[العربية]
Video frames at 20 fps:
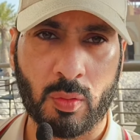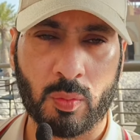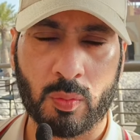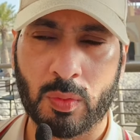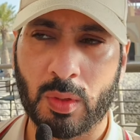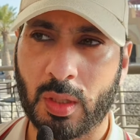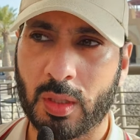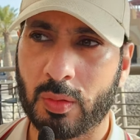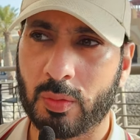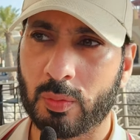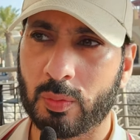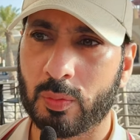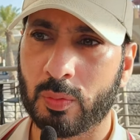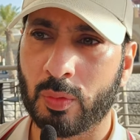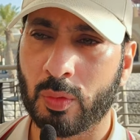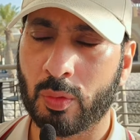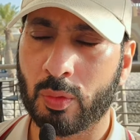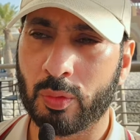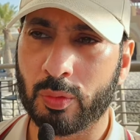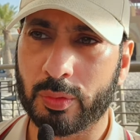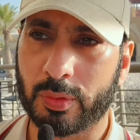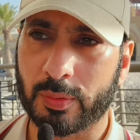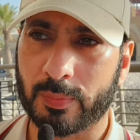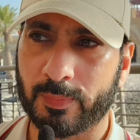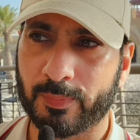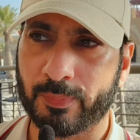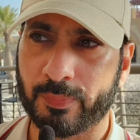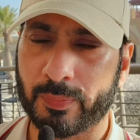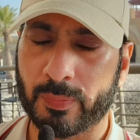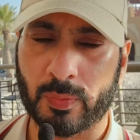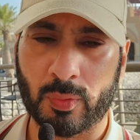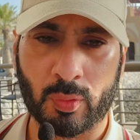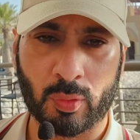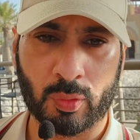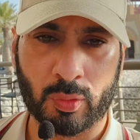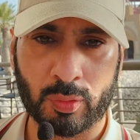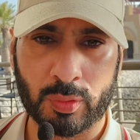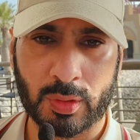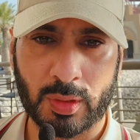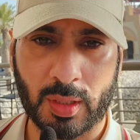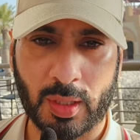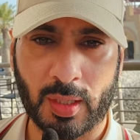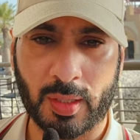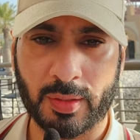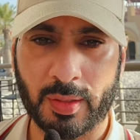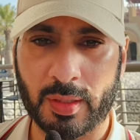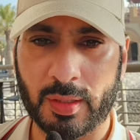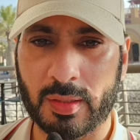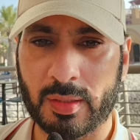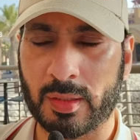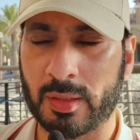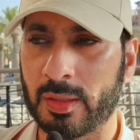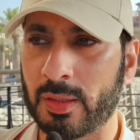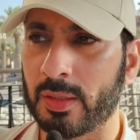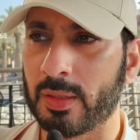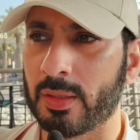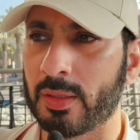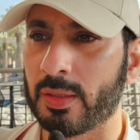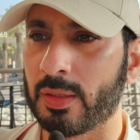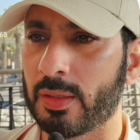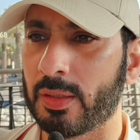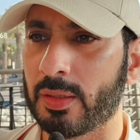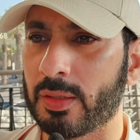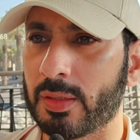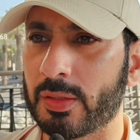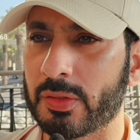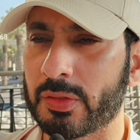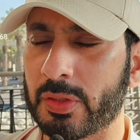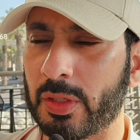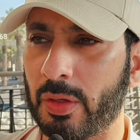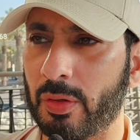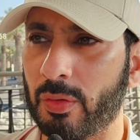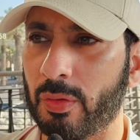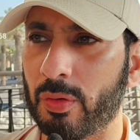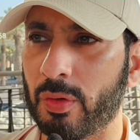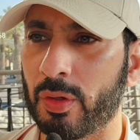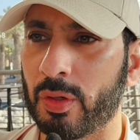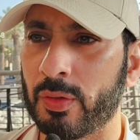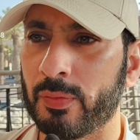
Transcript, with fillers: ووقود وقود لهذا آه، الصاروخ